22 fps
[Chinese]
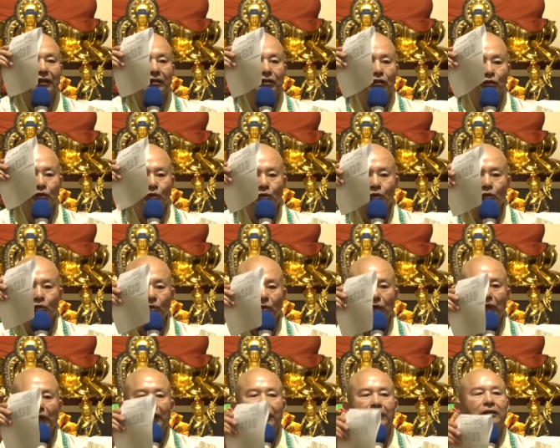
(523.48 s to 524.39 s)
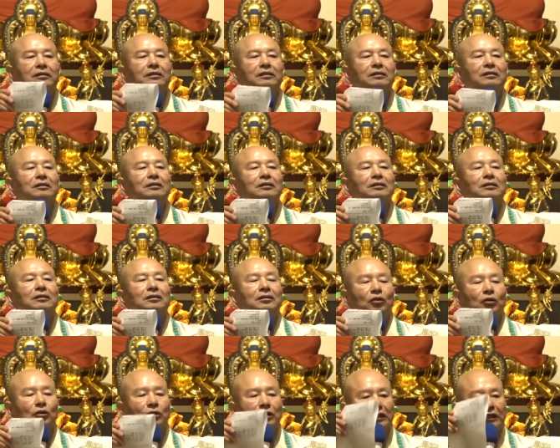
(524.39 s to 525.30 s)
上的五雷，
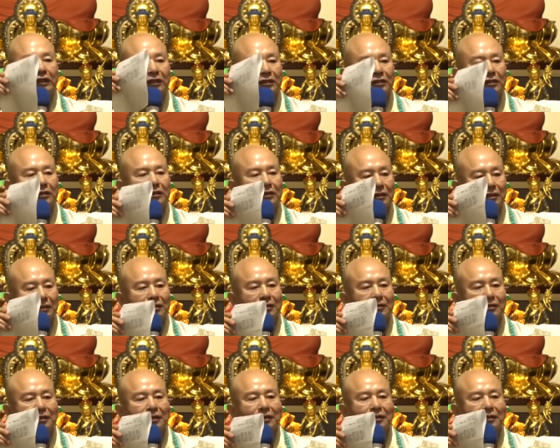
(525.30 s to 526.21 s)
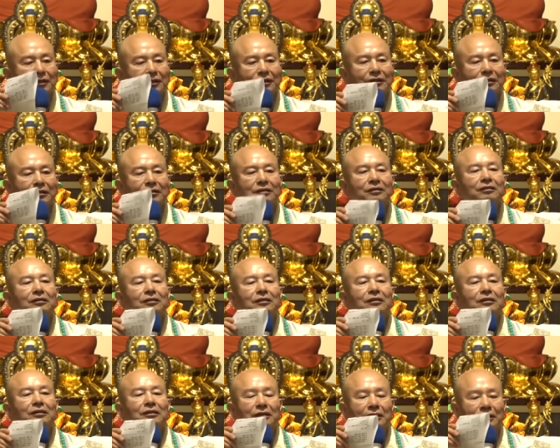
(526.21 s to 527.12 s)
都因你的声音
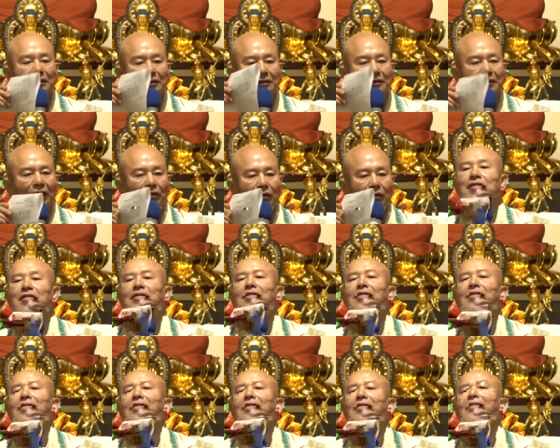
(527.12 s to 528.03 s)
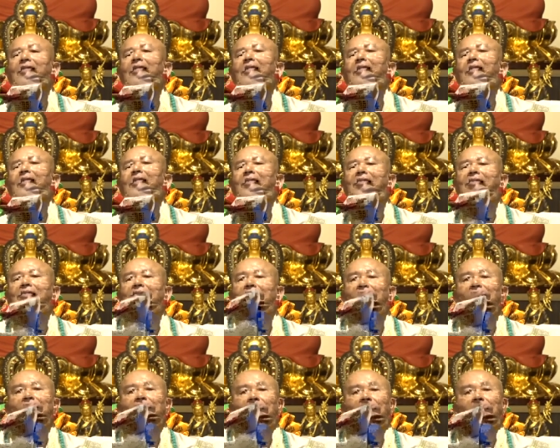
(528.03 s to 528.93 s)
而招请。你要
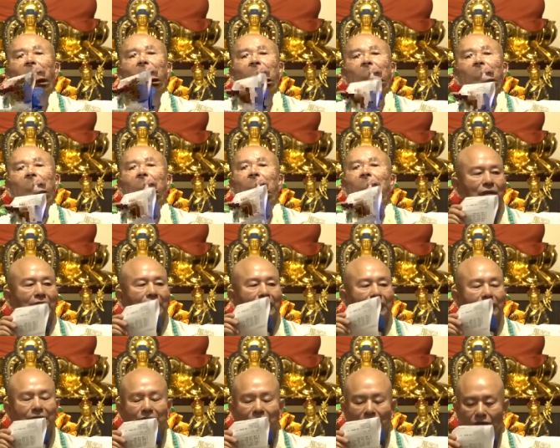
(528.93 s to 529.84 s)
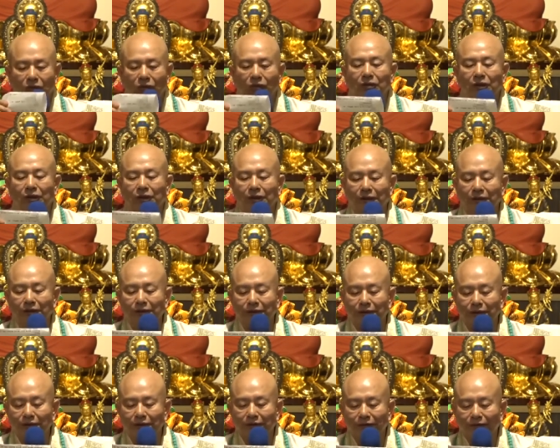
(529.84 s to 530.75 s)
招请五雷都可
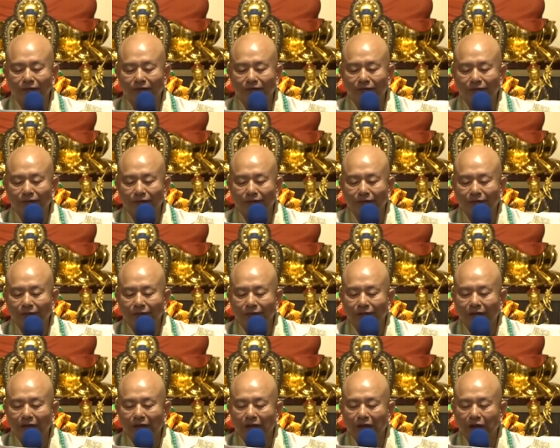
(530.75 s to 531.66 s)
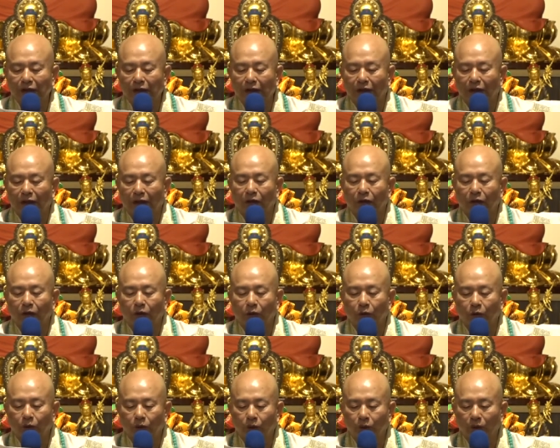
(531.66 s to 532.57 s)
以。啊，
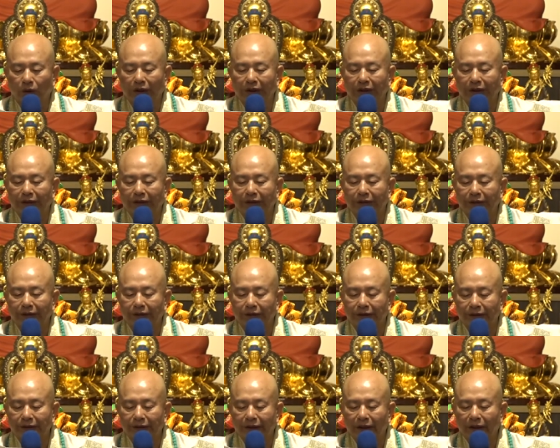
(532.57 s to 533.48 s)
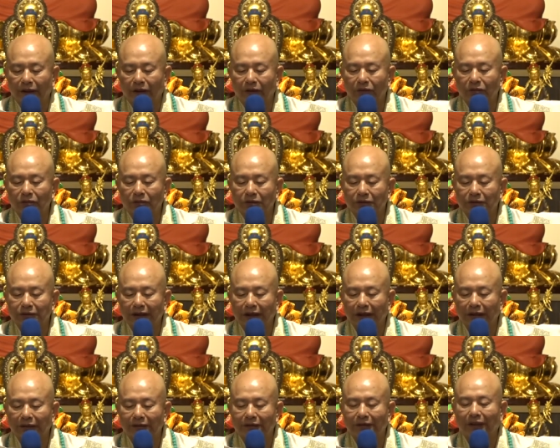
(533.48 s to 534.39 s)
鬼妖
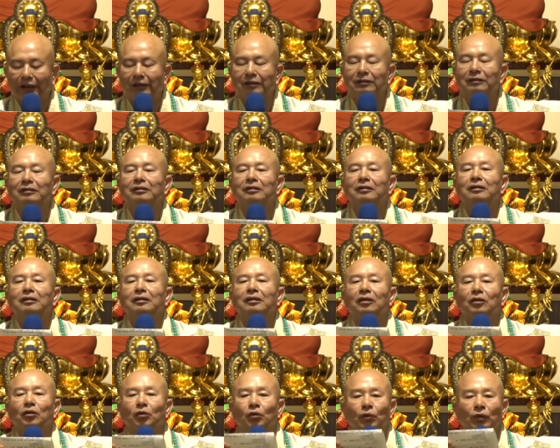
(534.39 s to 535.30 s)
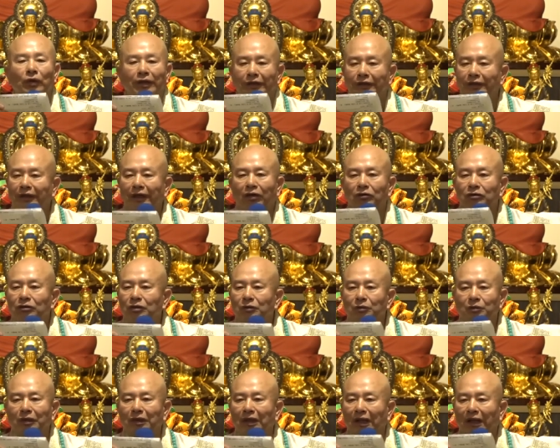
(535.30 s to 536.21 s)
上胆，鬼妖
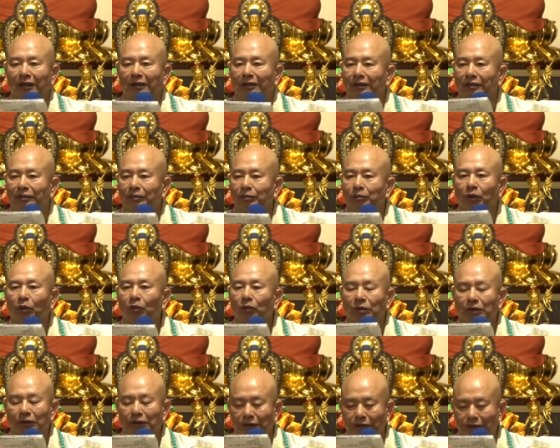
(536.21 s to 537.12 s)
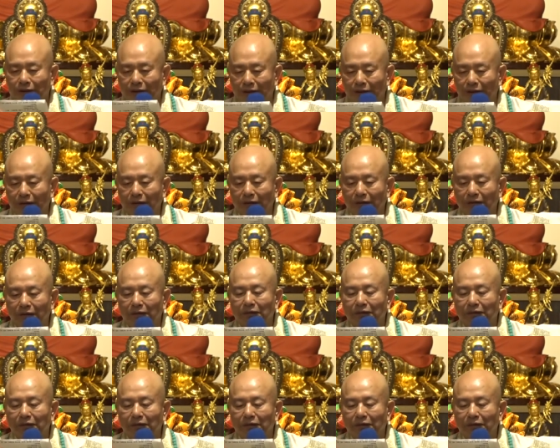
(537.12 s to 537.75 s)
是不敢碰你的。